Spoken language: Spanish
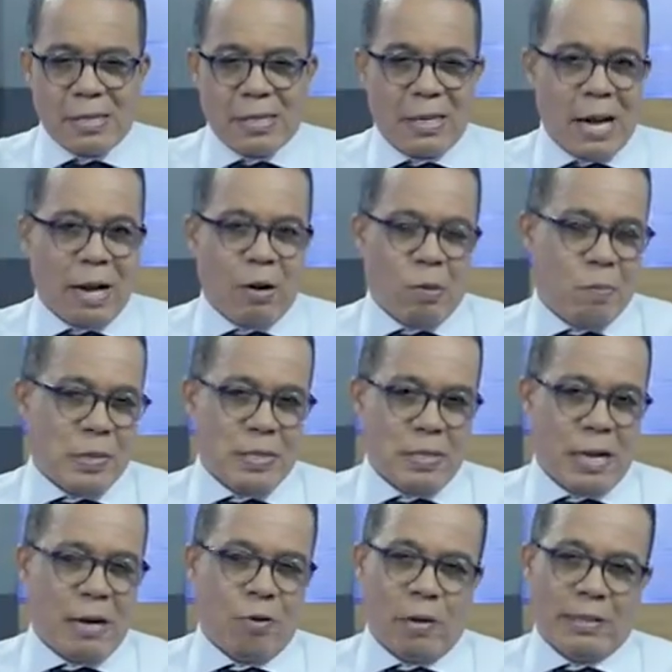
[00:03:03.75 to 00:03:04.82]
Ya
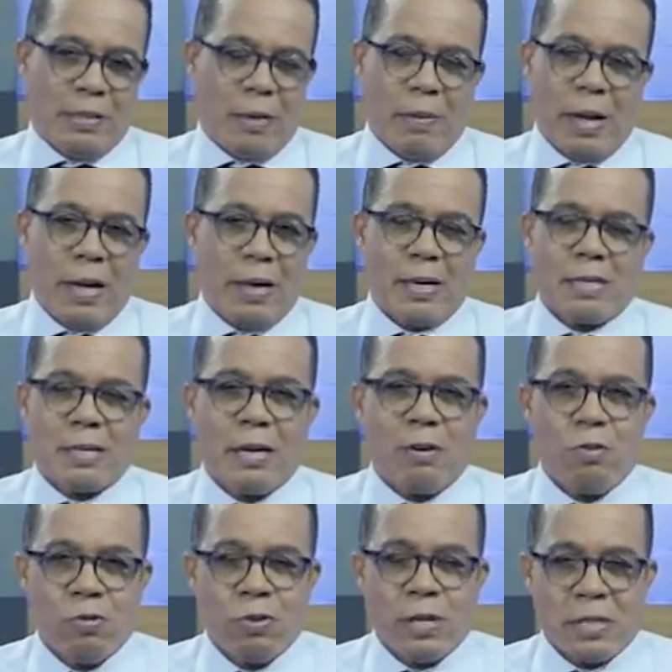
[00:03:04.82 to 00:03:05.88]
comenzaron a trabajar este
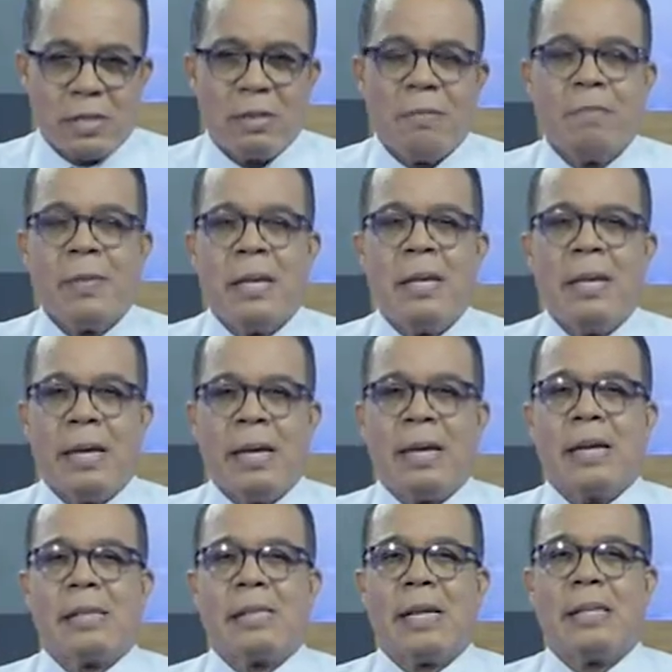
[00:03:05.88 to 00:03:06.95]
lunes en
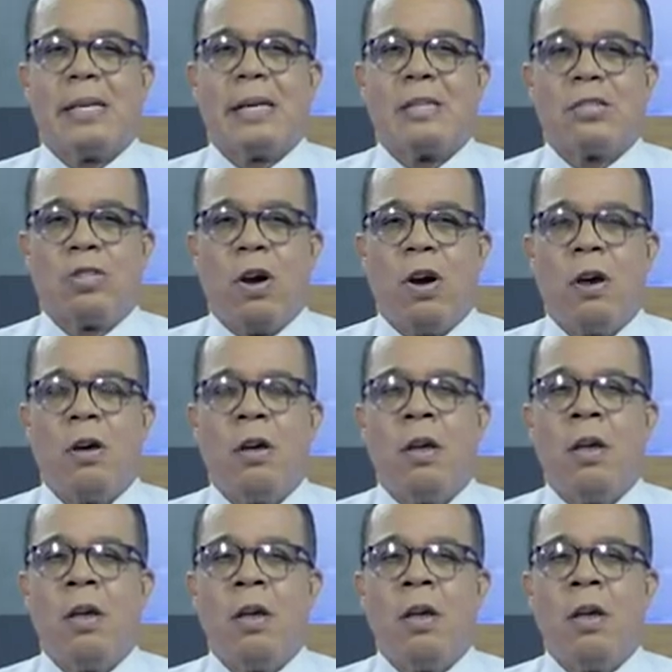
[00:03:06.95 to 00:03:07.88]
esa dirección.